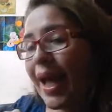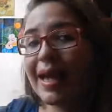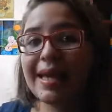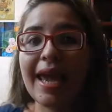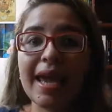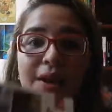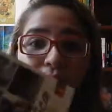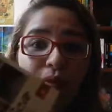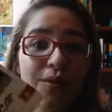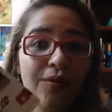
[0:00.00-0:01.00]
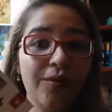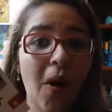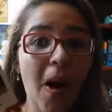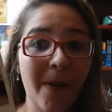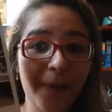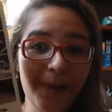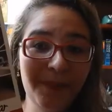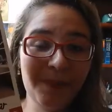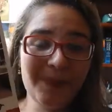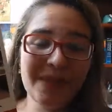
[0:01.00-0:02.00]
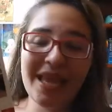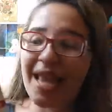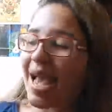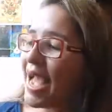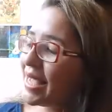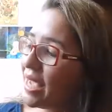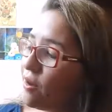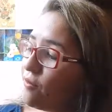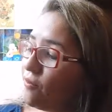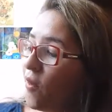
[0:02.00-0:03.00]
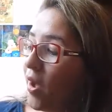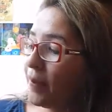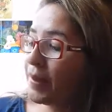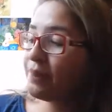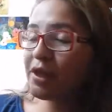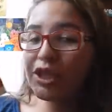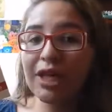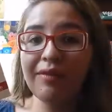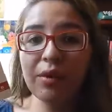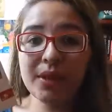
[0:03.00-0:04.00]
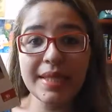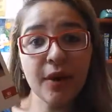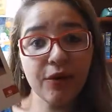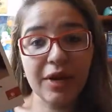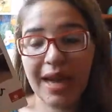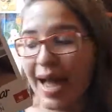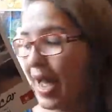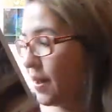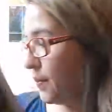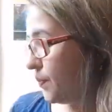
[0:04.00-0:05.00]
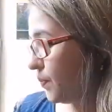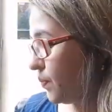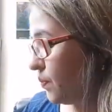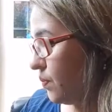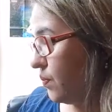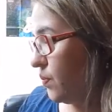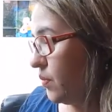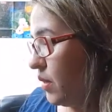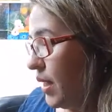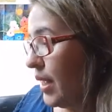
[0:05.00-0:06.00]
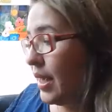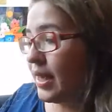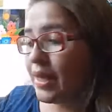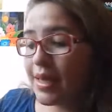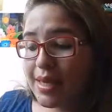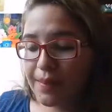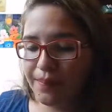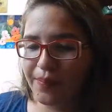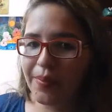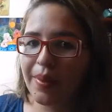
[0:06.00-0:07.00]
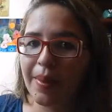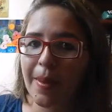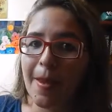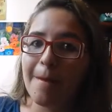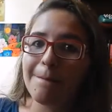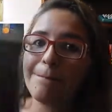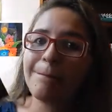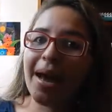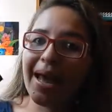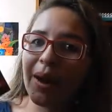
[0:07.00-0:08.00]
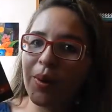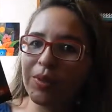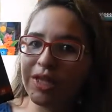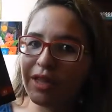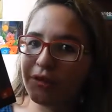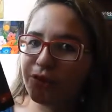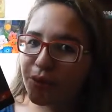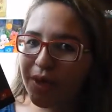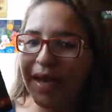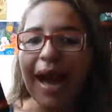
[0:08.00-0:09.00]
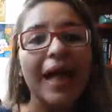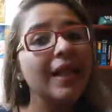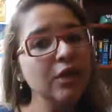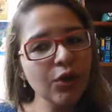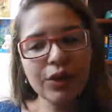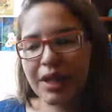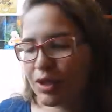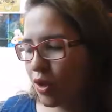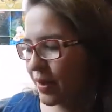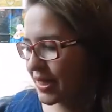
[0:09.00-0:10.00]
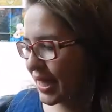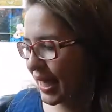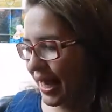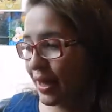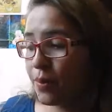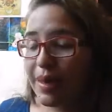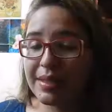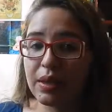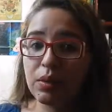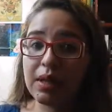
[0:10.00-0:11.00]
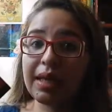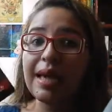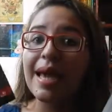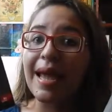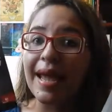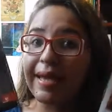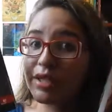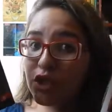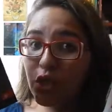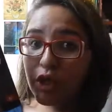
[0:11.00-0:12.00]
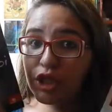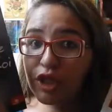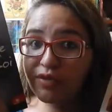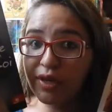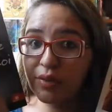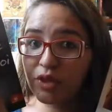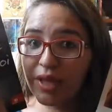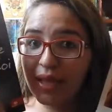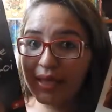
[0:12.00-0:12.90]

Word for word: a Gayle Forman. A Gayle Forman escreveu Se Eu Ficar e para onde ela foi, além de outras obras, é claro, mas eu li esses dois livrinhos dela